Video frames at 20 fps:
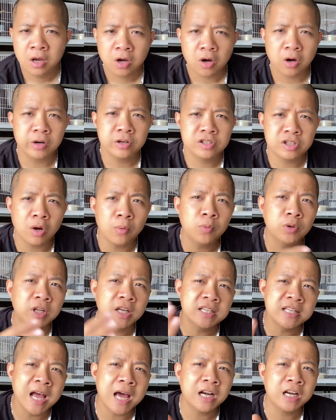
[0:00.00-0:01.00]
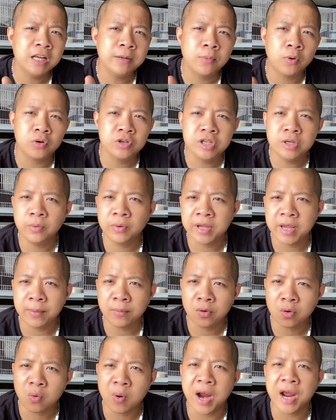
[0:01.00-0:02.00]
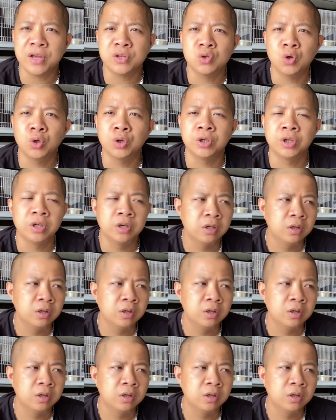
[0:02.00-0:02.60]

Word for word: Còn sau một thời gian khi mà con chim của anh em nó khỏe rồi,